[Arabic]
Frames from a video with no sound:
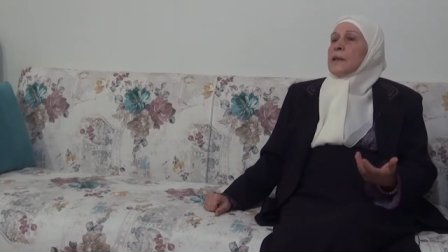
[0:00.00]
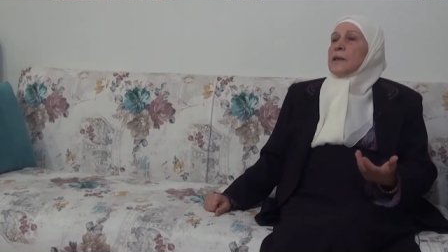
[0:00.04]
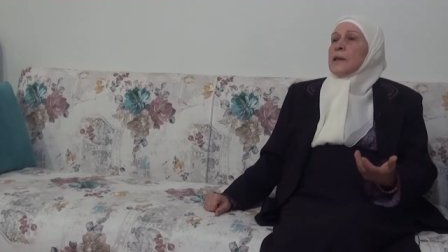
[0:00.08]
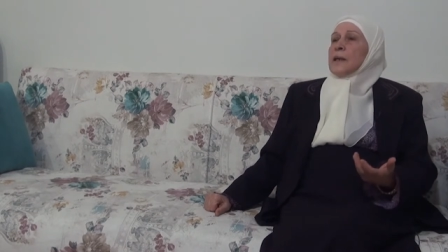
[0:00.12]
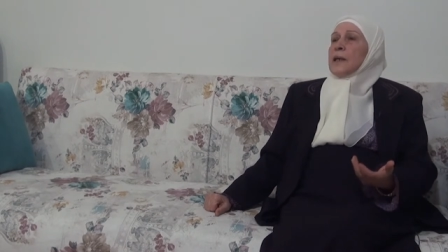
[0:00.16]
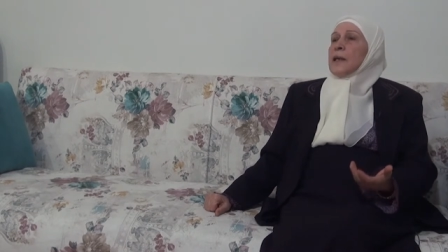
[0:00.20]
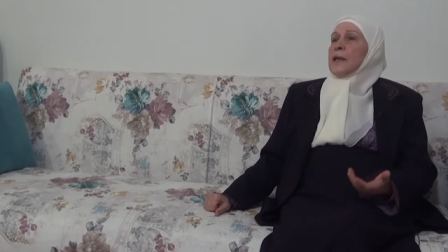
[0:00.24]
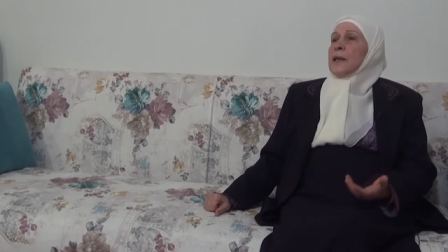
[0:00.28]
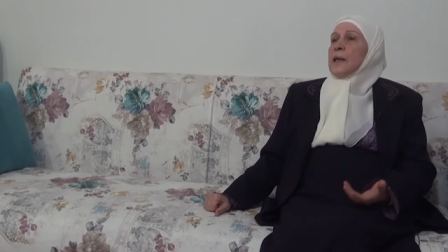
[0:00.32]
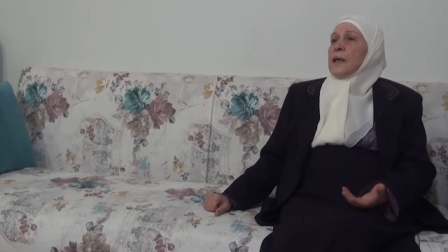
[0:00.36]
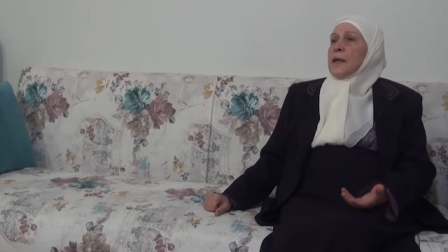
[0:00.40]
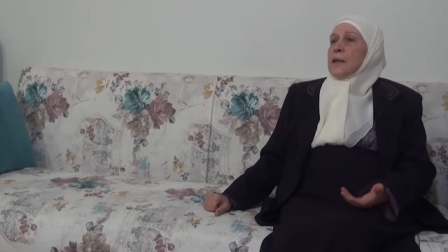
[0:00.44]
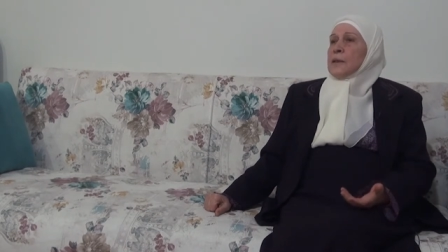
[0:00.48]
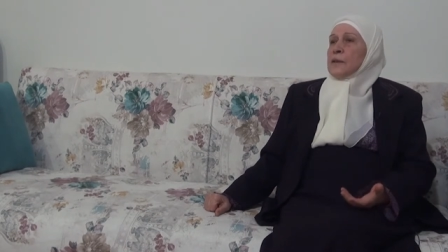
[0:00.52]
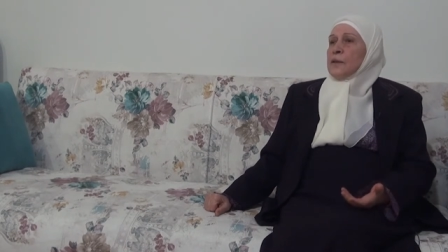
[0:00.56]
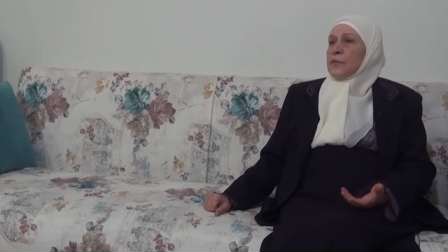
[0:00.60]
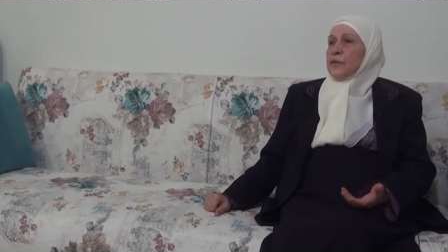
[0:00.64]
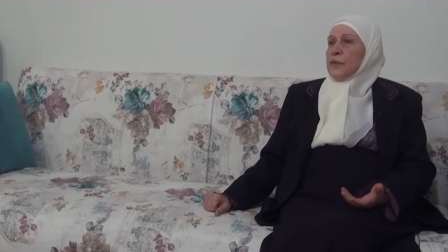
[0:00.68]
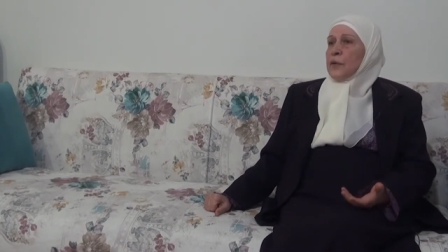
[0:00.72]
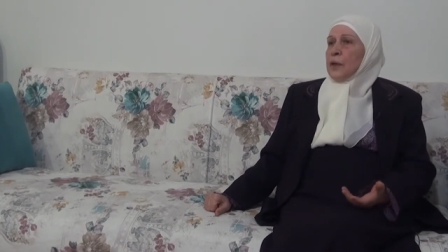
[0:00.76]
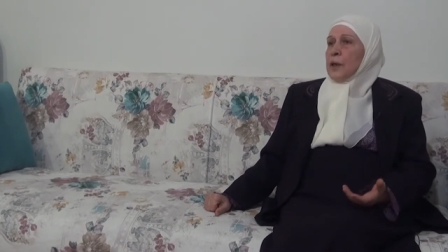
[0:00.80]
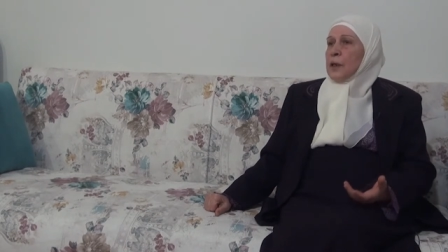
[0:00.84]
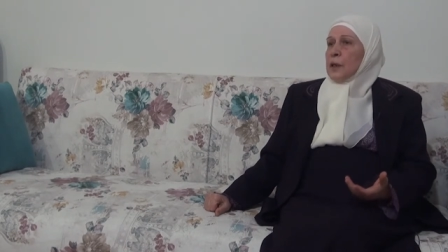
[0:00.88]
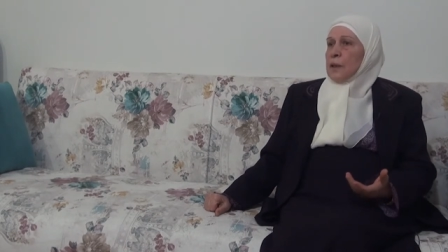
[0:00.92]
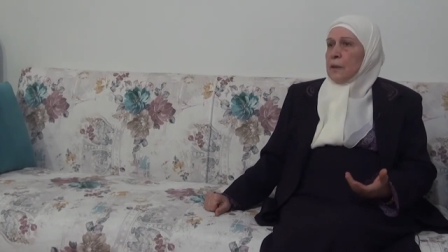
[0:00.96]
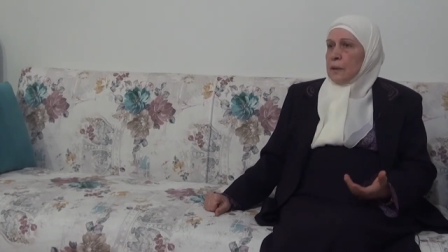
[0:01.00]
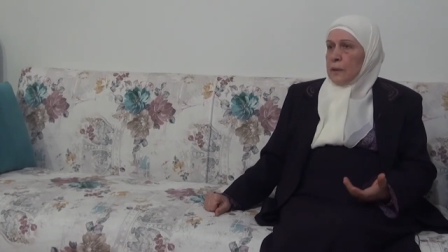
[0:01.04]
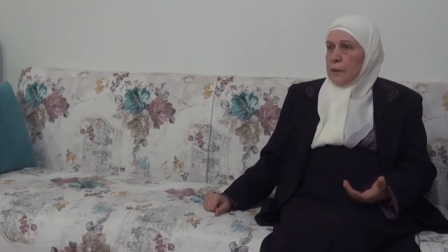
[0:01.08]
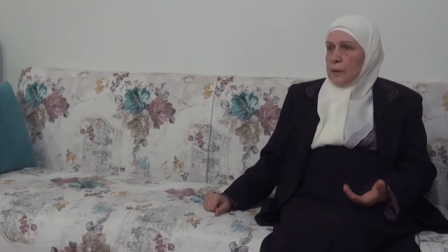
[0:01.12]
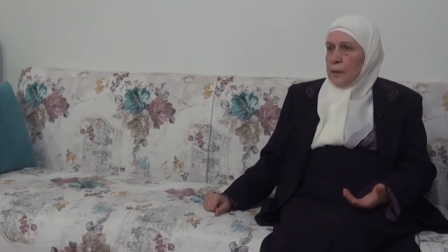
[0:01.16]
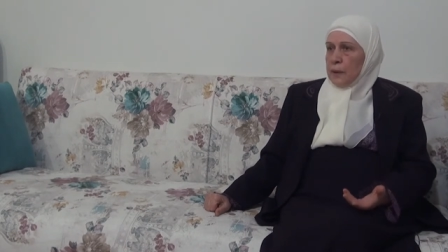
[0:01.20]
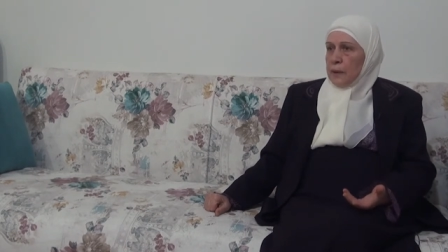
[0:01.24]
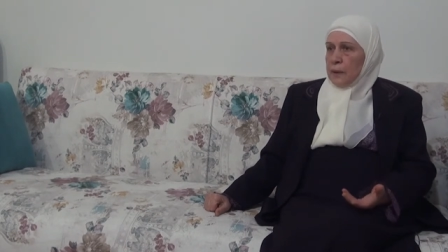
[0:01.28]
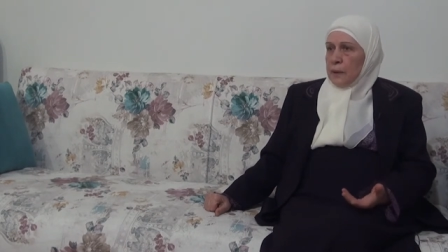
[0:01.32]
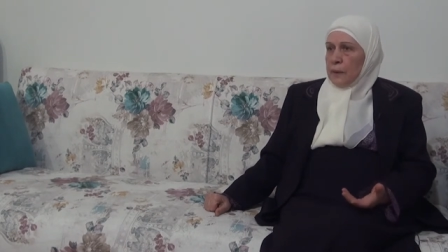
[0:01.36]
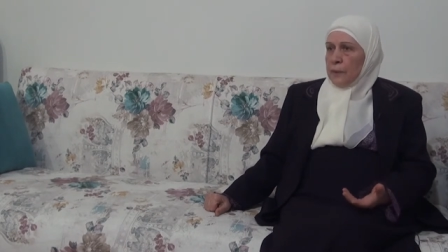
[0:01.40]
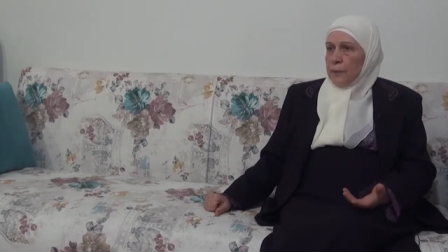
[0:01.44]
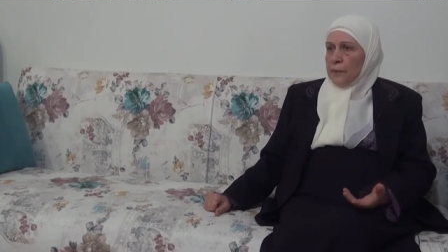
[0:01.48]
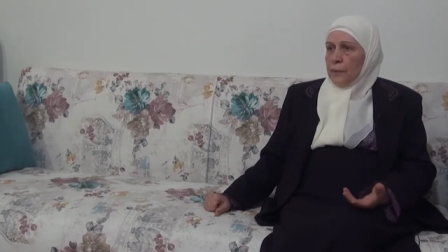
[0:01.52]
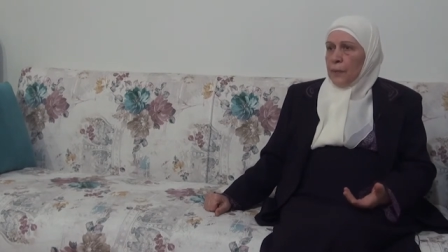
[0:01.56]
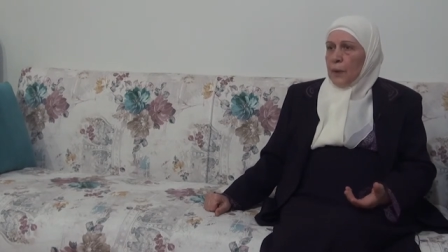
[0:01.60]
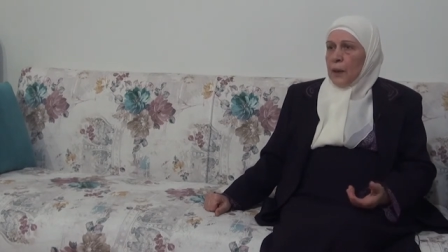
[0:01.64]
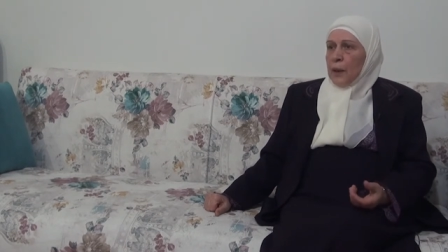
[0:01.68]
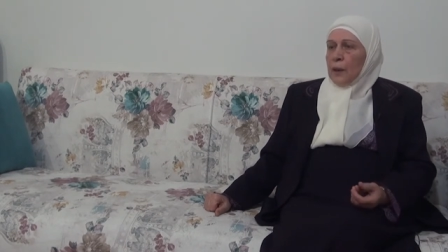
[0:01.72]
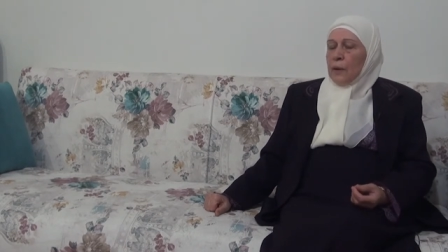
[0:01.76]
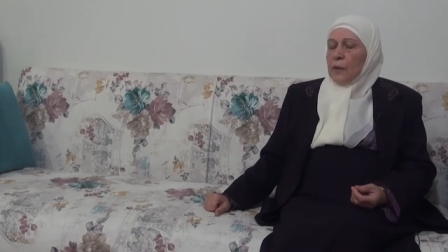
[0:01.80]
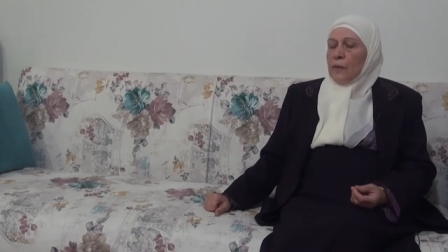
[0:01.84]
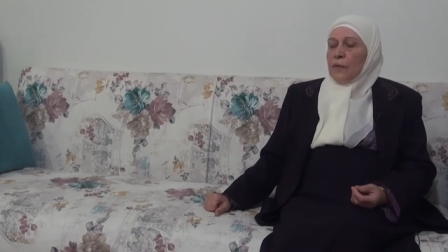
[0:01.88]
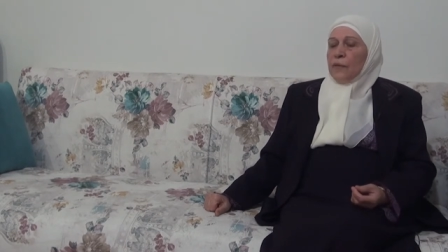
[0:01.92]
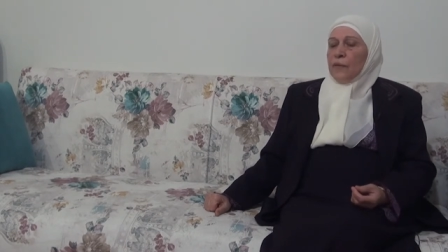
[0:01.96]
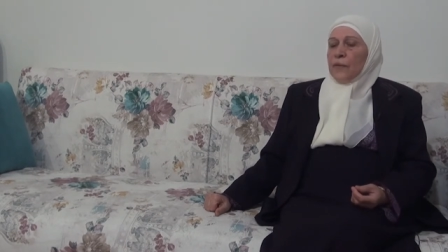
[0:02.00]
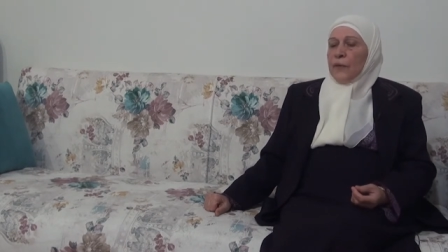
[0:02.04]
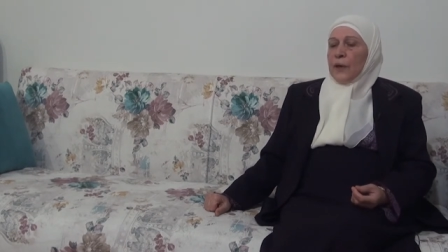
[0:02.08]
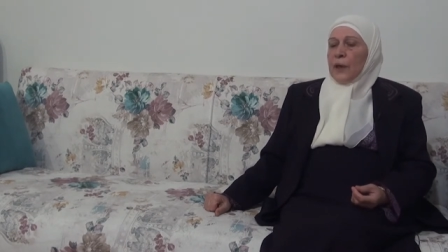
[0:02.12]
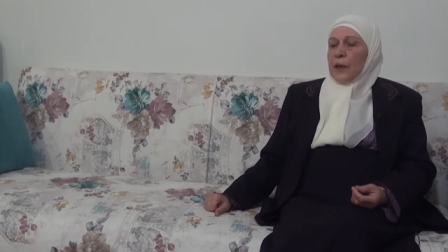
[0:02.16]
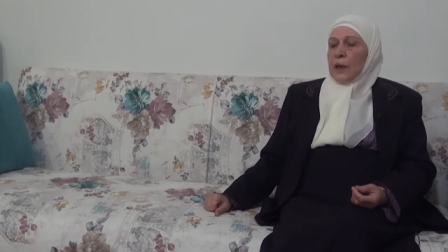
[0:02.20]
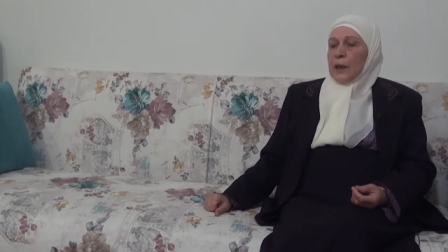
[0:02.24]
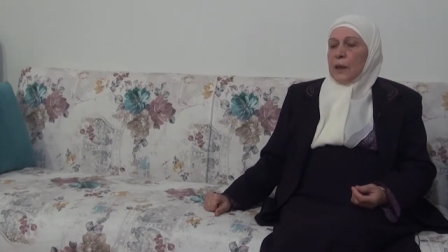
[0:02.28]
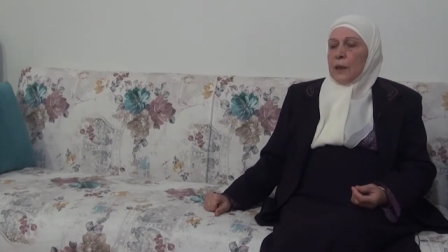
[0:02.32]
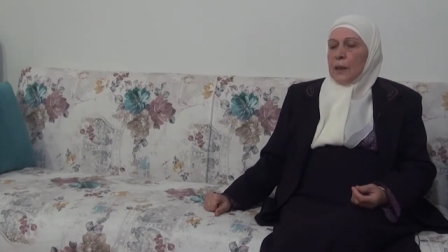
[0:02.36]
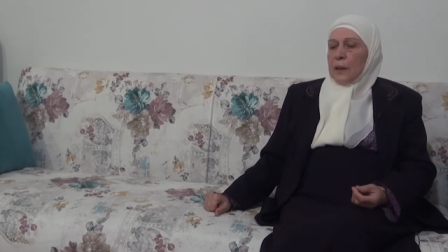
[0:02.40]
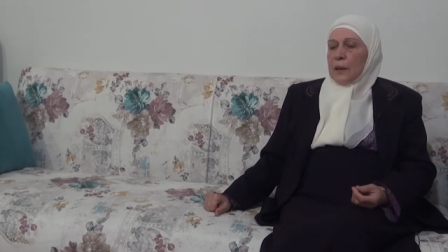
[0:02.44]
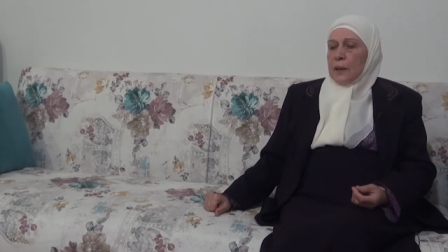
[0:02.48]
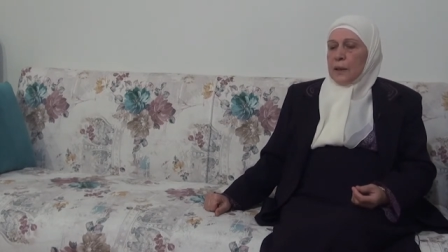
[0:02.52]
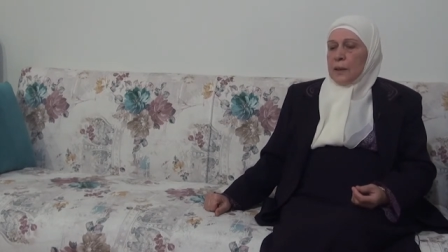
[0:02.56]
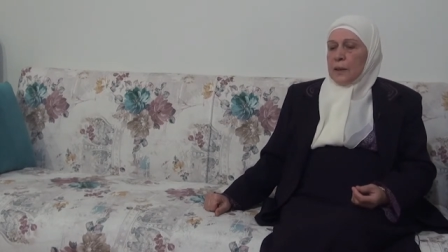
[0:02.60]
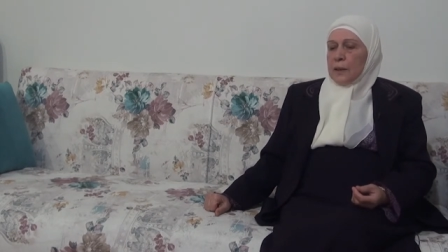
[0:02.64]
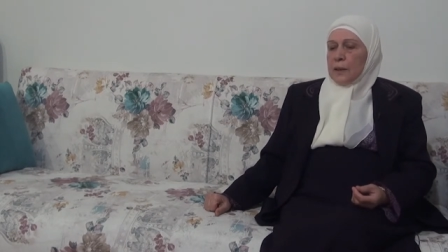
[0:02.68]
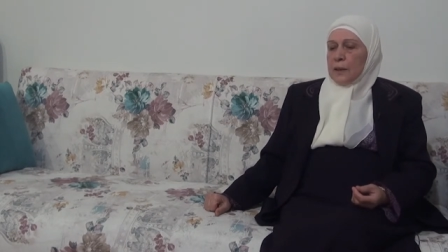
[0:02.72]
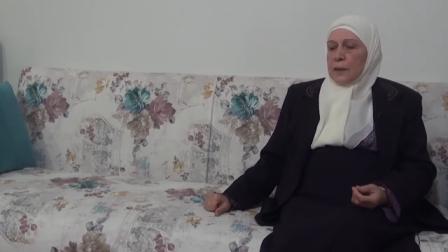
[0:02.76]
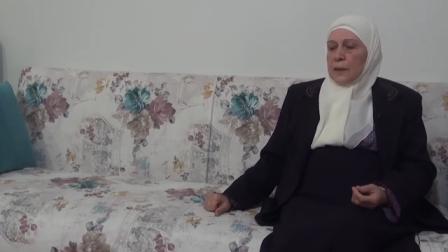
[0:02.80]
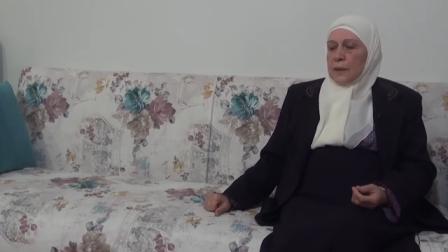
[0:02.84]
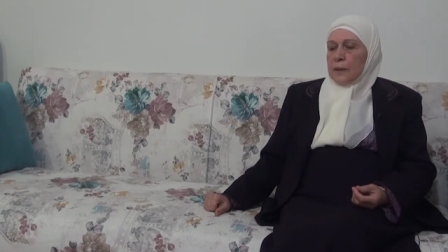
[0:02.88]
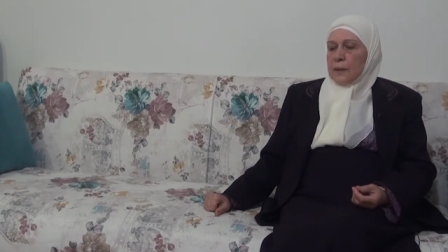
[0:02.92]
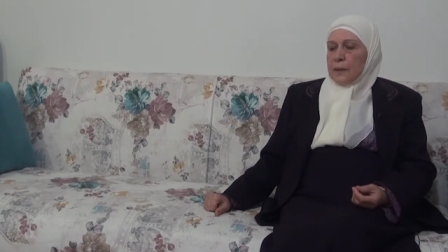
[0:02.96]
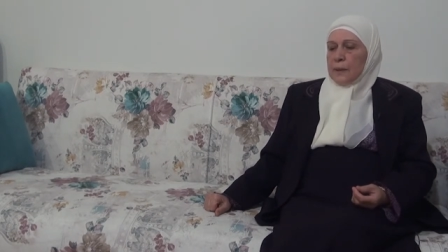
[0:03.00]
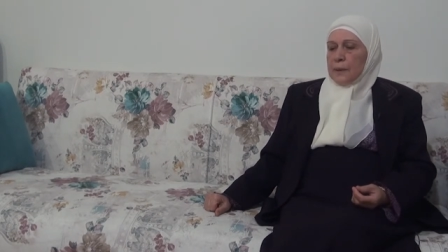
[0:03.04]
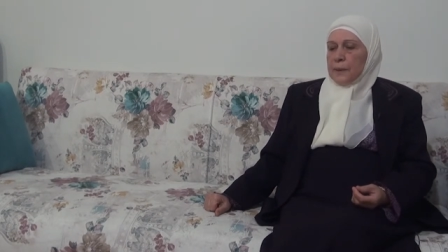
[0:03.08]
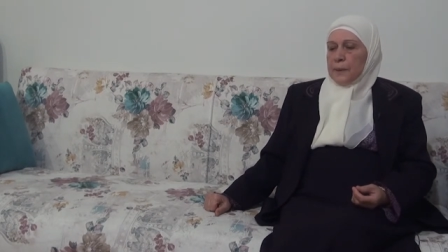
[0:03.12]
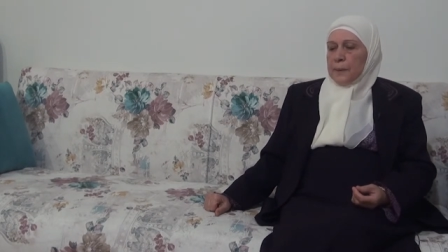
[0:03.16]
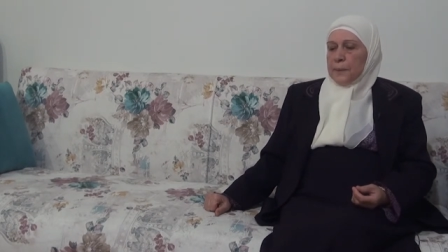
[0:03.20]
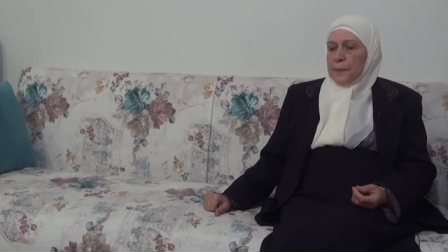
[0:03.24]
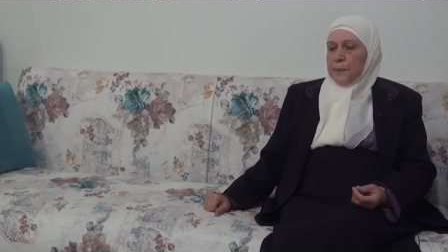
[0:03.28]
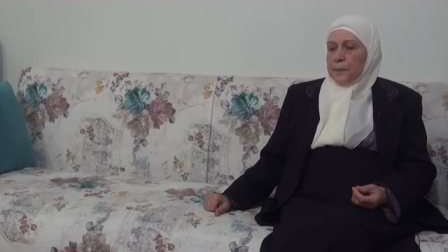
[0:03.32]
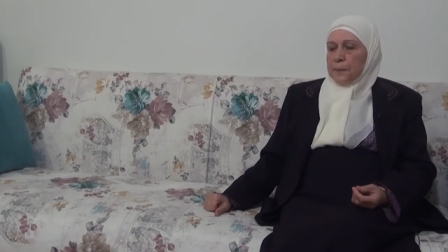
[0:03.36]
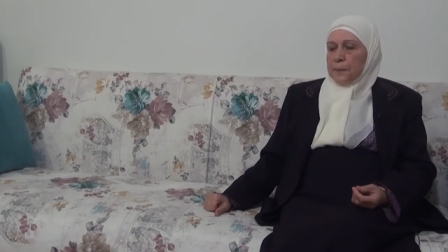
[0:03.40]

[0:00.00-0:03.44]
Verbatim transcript: رن هاتفي الأرضي ف آه،